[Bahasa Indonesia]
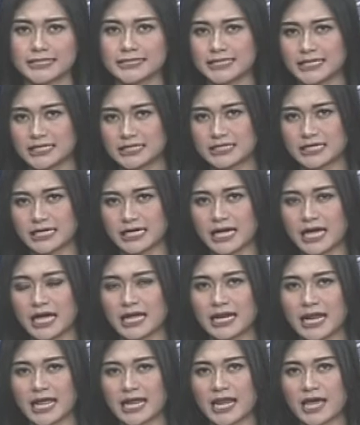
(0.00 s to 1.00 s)
Cici,
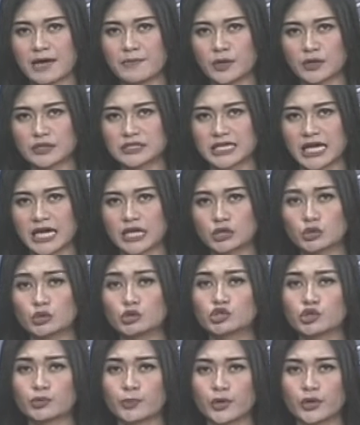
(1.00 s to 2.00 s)
nenek berusia
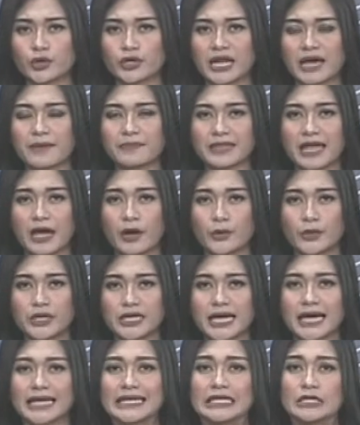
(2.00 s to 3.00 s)
76 tahun
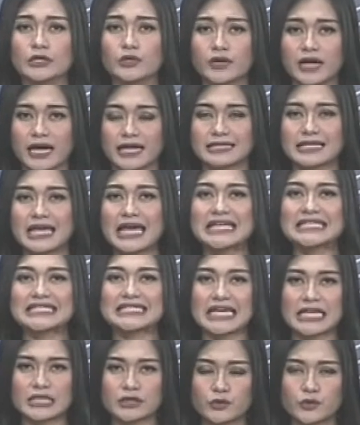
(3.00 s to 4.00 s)
yang digugat
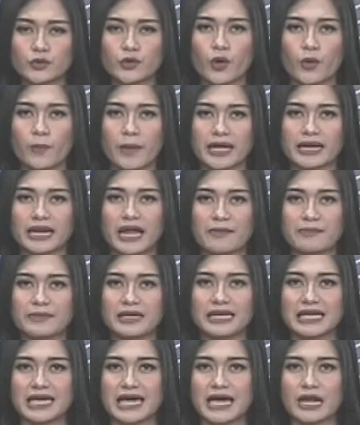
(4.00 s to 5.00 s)
1,6
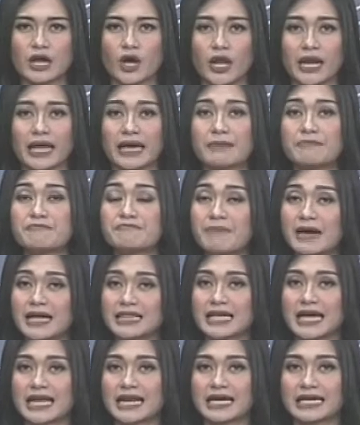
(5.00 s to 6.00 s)
miliar oleh
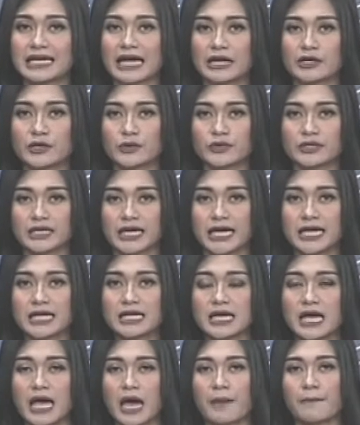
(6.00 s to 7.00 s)
empat anak kandungnya,
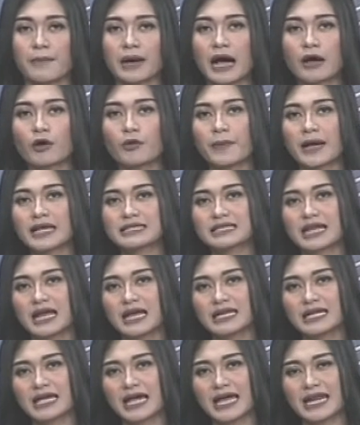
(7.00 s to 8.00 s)
mengaku
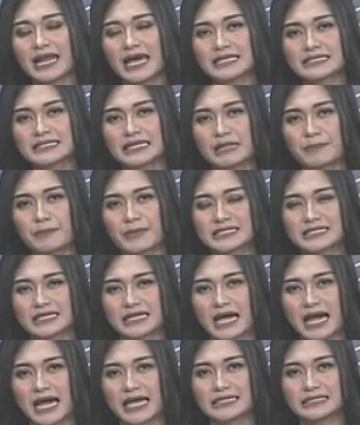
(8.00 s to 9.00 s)
pasrah dengan hasil
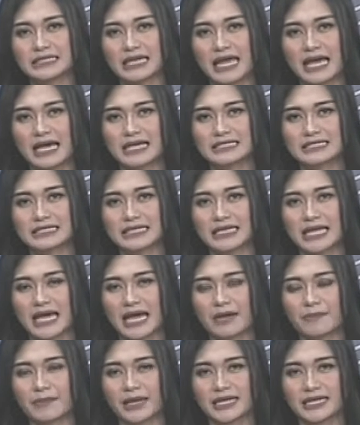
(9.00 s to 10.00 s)
persidangan jelang
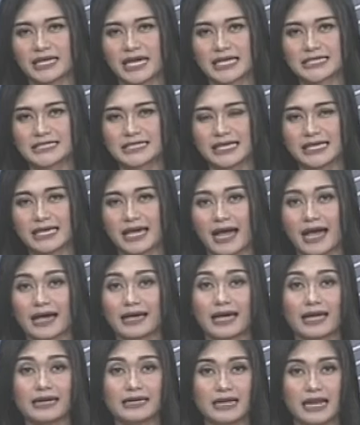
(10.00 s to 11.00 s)
sidang mediasi yang
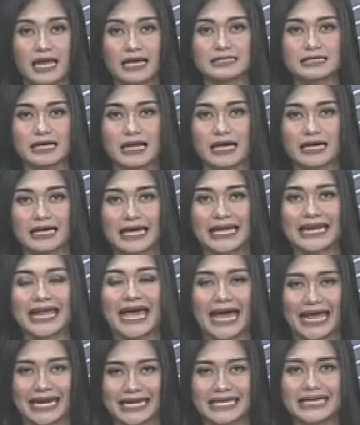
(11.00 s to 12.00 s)
akan dilaksanakan
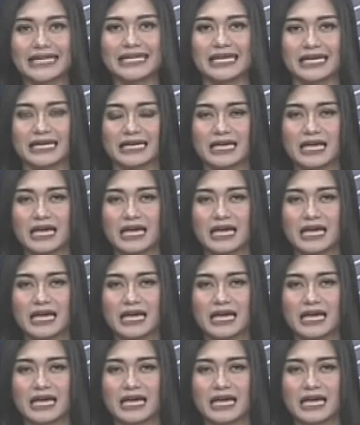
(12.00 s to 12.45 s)
hari ini.